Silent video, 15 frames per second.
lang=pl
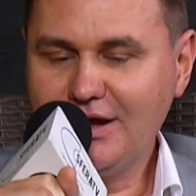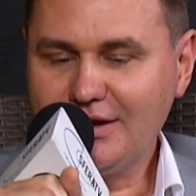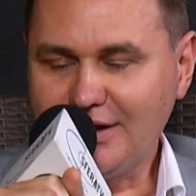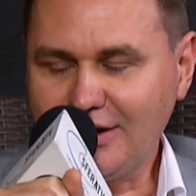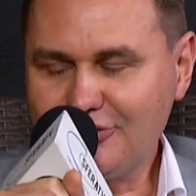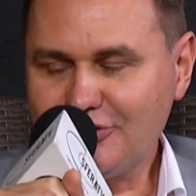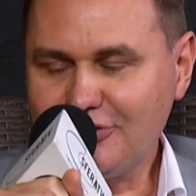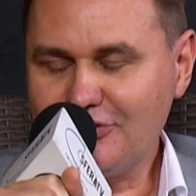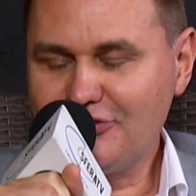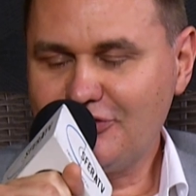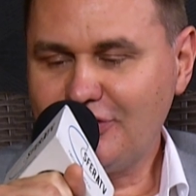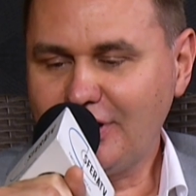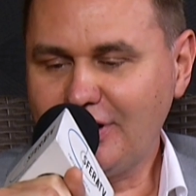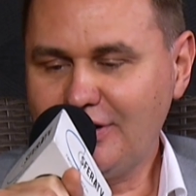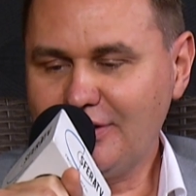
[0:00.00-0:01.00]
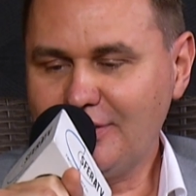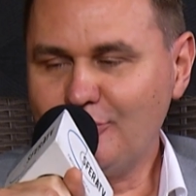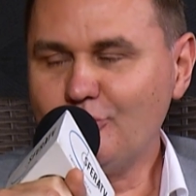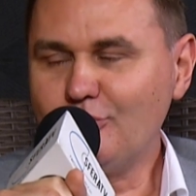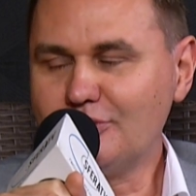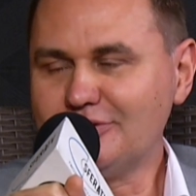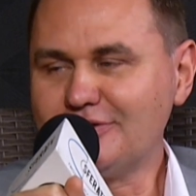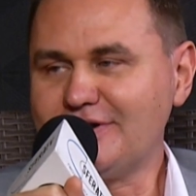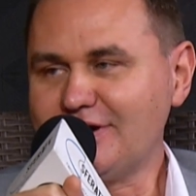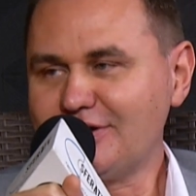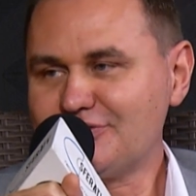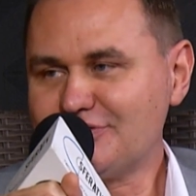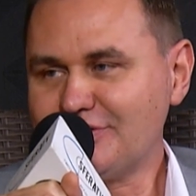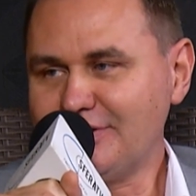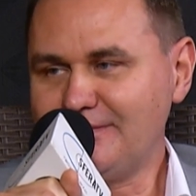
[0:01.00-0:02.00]
Najczęściej e, było to
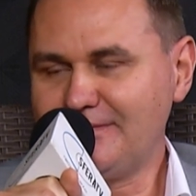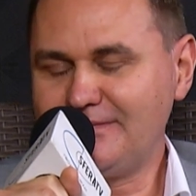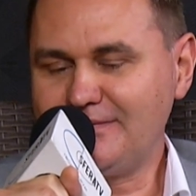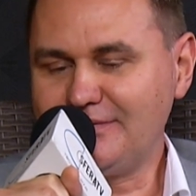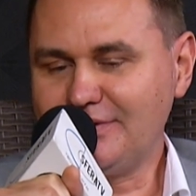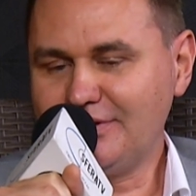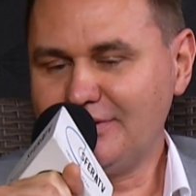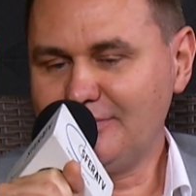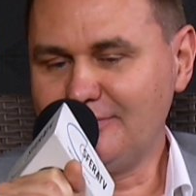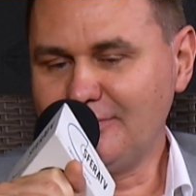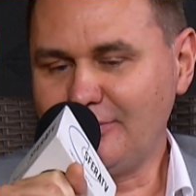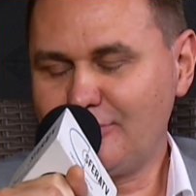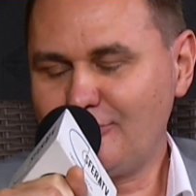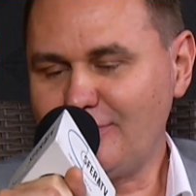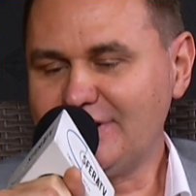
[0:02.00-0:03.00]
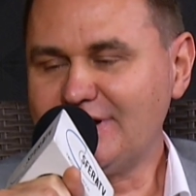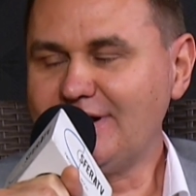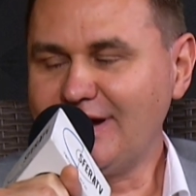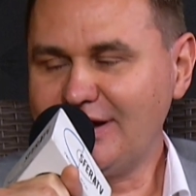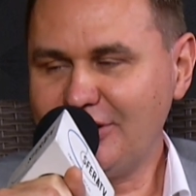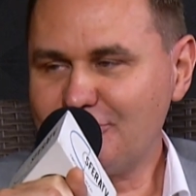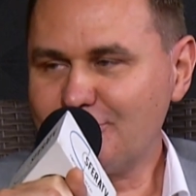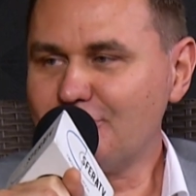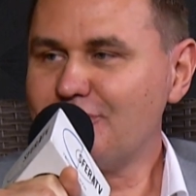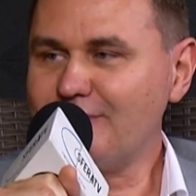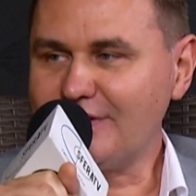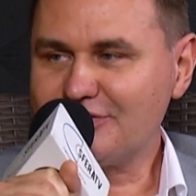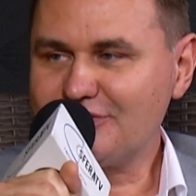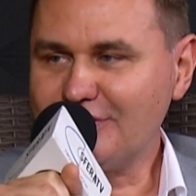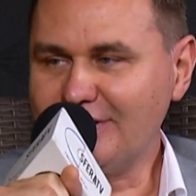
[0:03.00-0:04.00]
tak, że w, e, no, składali jakieś
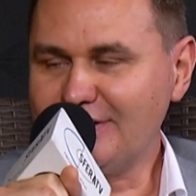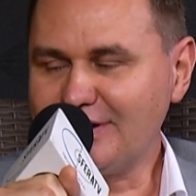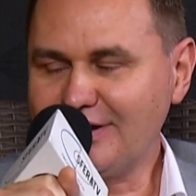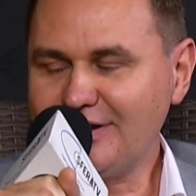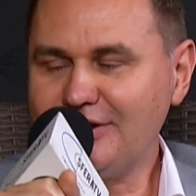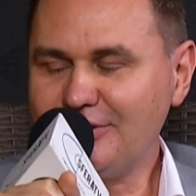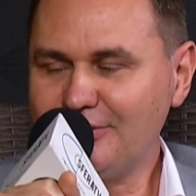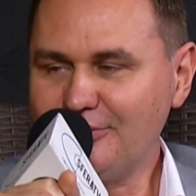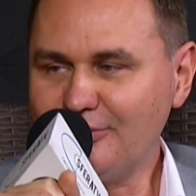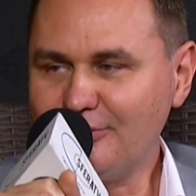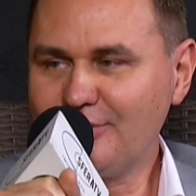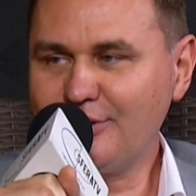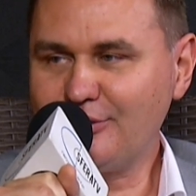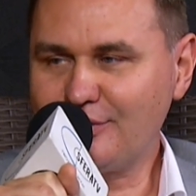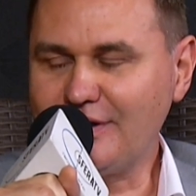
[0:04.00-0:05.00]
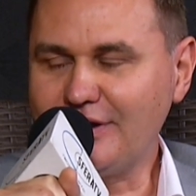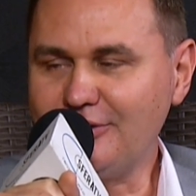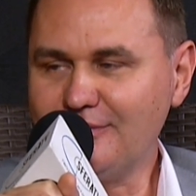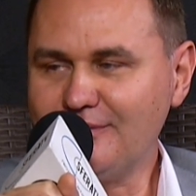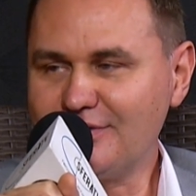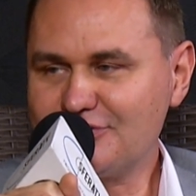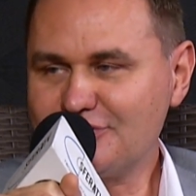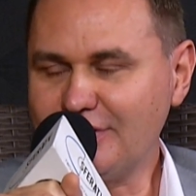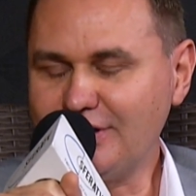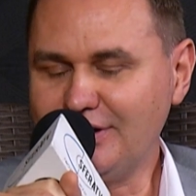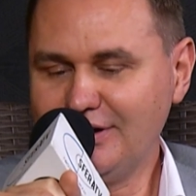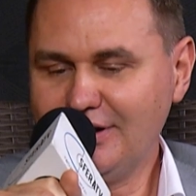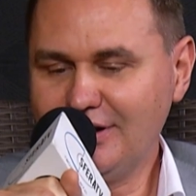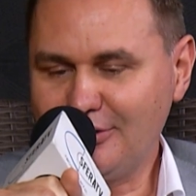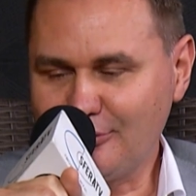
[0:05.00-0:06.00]
oświadczenie takie jednozdaniowe, że
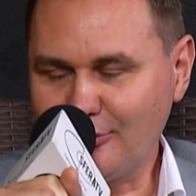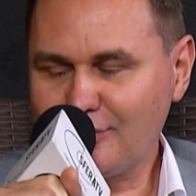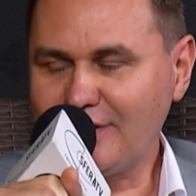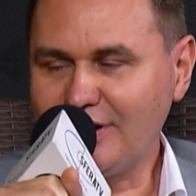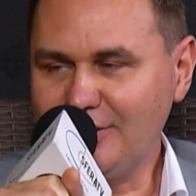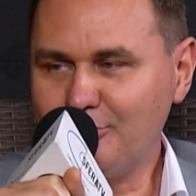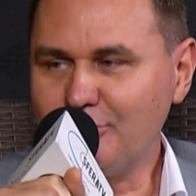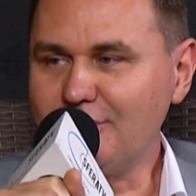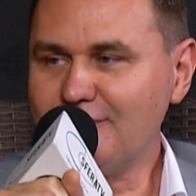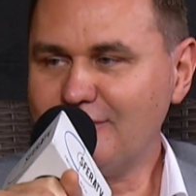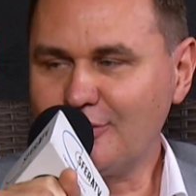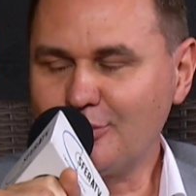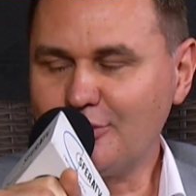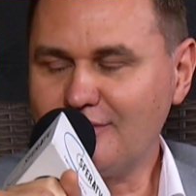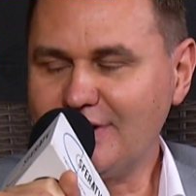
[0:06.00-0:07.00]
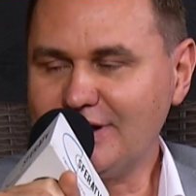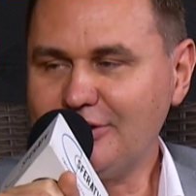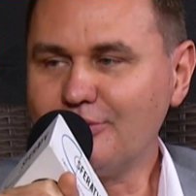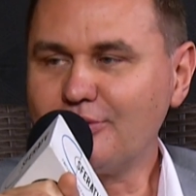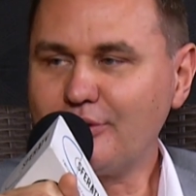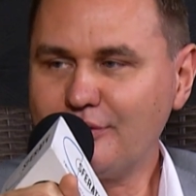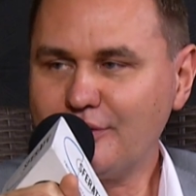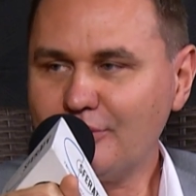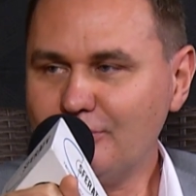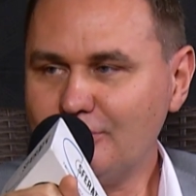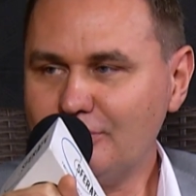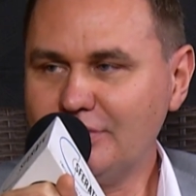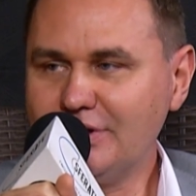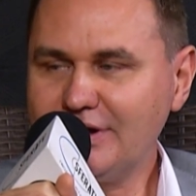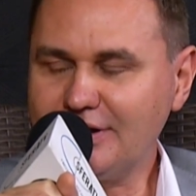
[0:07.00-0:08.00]
zostali poinformowani o
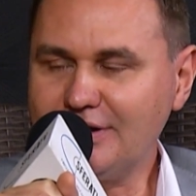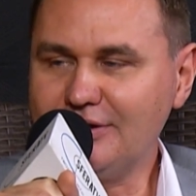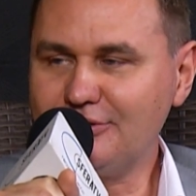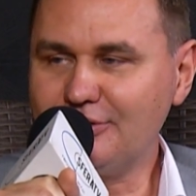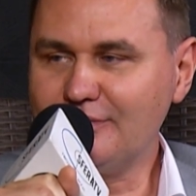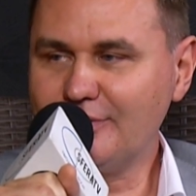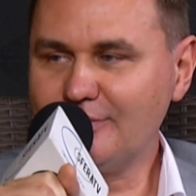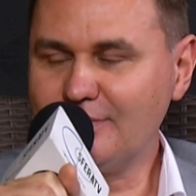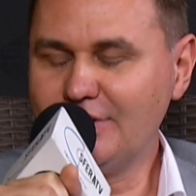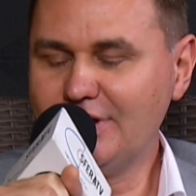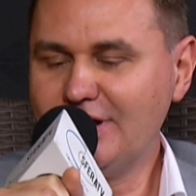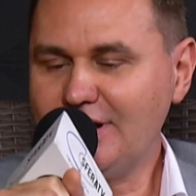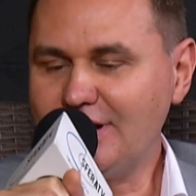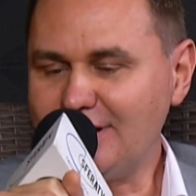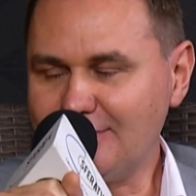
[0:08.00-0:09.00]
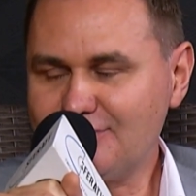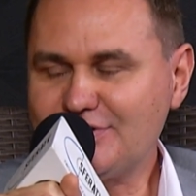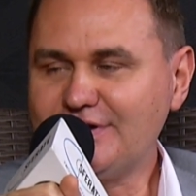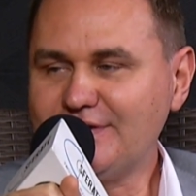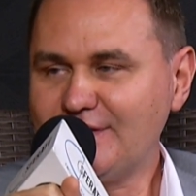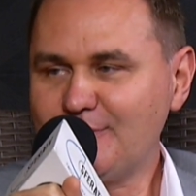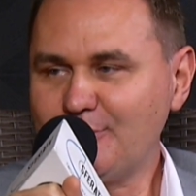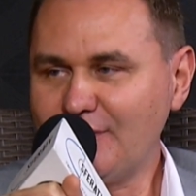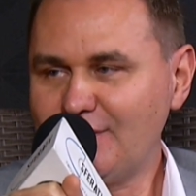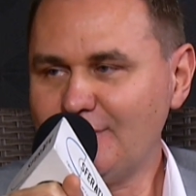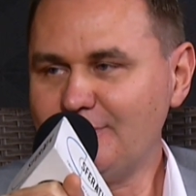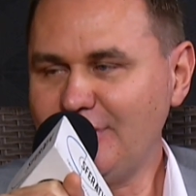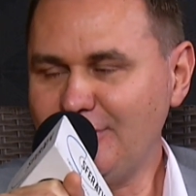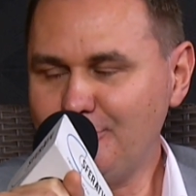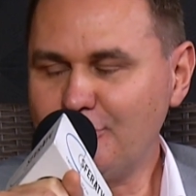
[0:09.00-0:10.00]
ryzyku kredytowym, ale w żaden
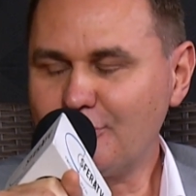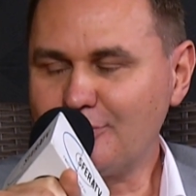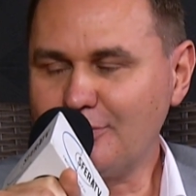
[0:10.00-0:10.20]
sposób nie,